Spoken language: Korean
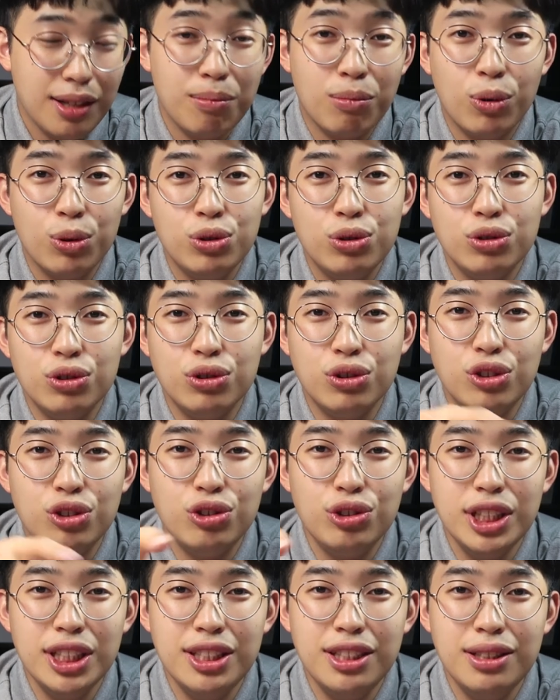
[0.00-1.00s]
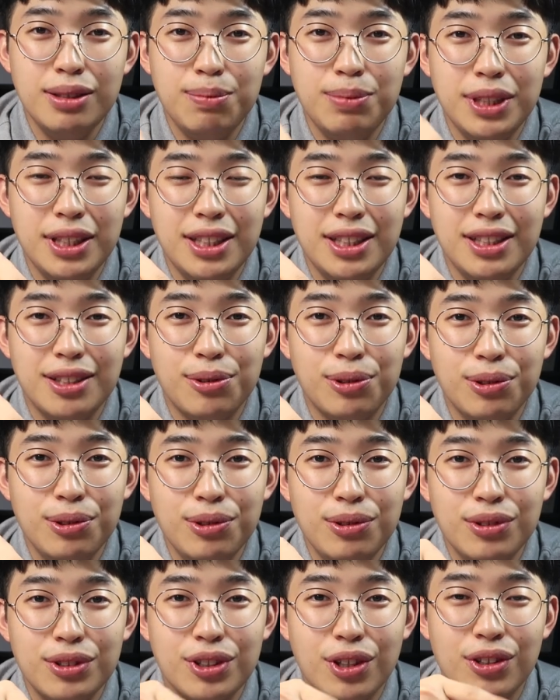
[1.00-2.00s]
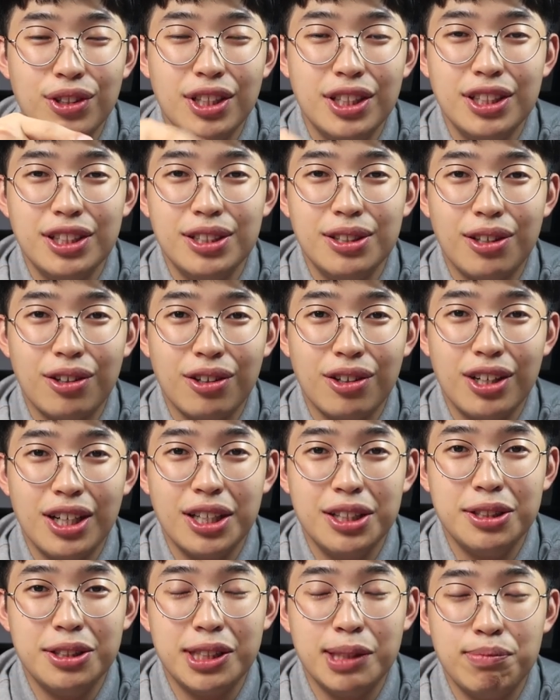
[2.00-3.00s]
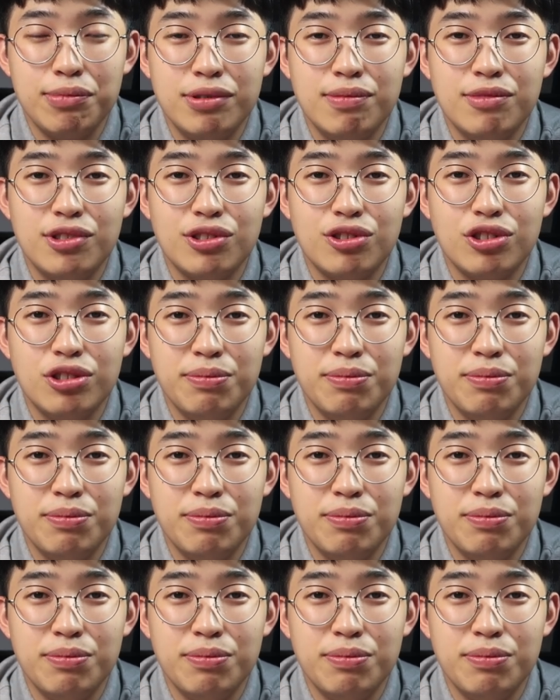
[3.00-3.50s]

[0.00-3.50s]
모두 USB로 전원을 연결하는 제품을